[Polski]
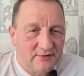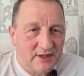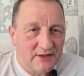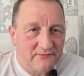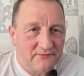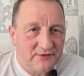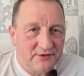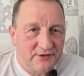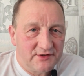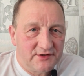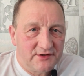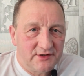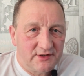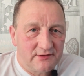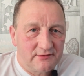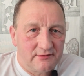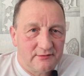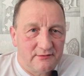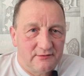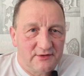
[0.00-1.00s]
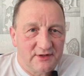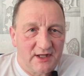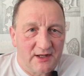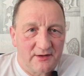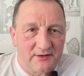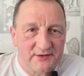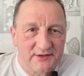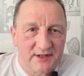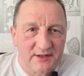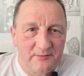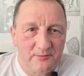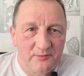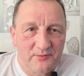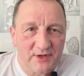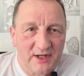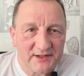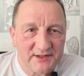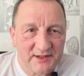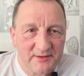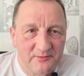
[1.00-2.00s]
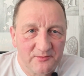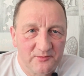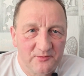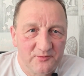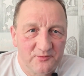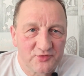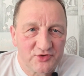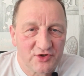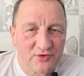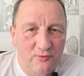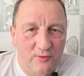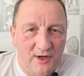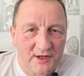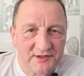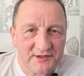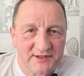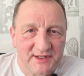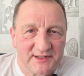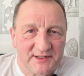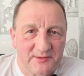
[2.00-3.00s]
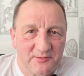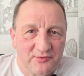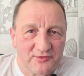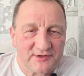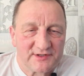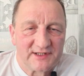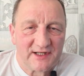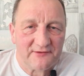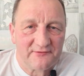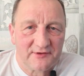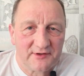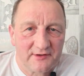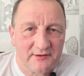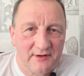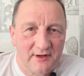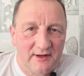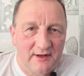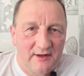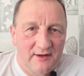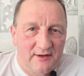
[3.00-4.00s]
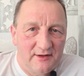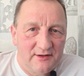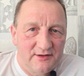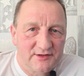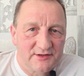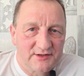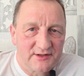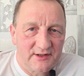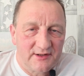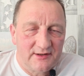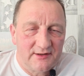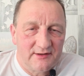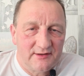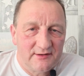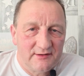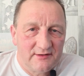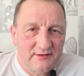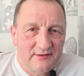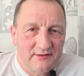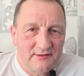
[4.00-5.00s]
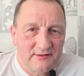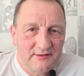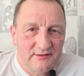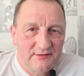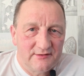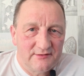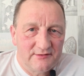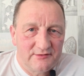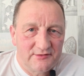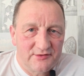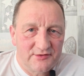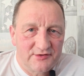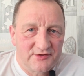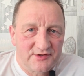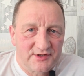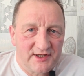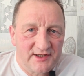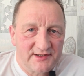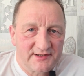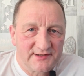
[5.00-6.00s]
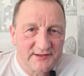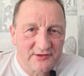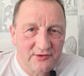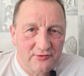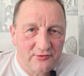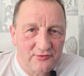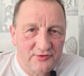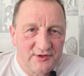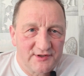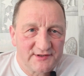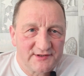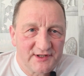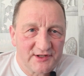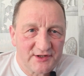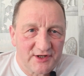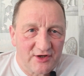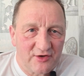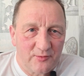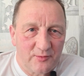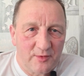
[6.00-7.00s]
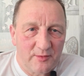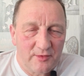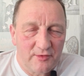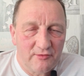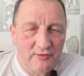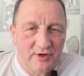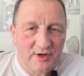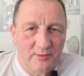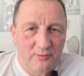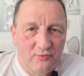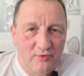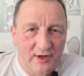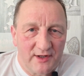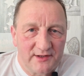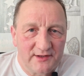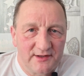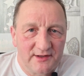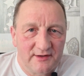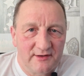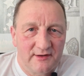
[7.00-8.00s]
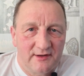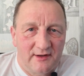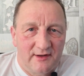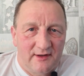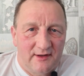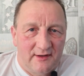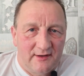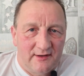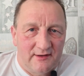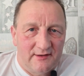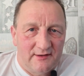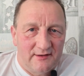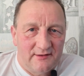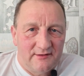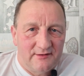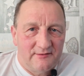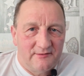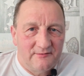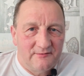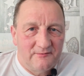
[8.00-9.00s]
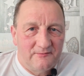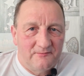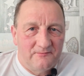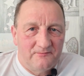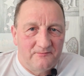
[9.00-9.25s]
jak widzicie na, tej, na tym przykładzie, na tej podstawie, że y, często się zdarzają pomyłki, błędy, y,